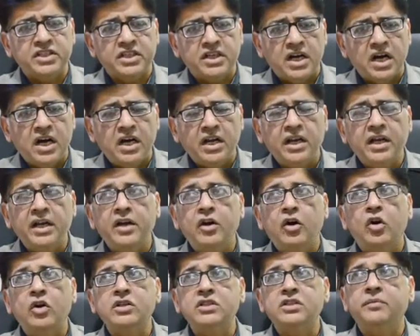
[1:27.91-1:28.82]
शिकार है
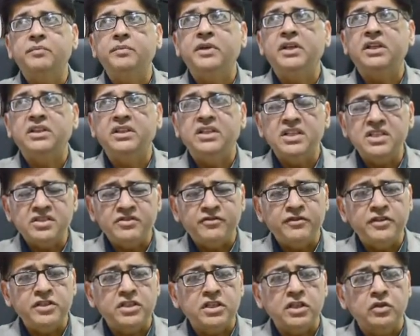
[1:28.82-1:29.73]
और जबकि 10
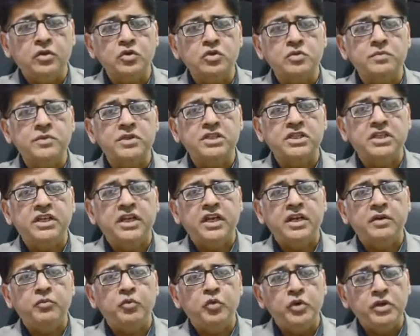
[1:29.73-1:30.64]
फ़ीसद उसमें से
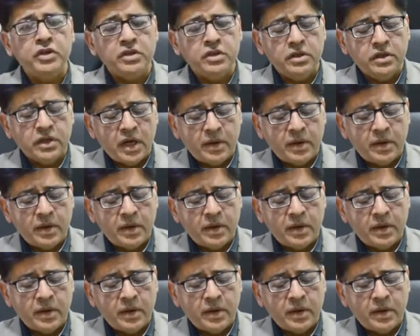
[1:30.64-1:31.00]
यानी पूरी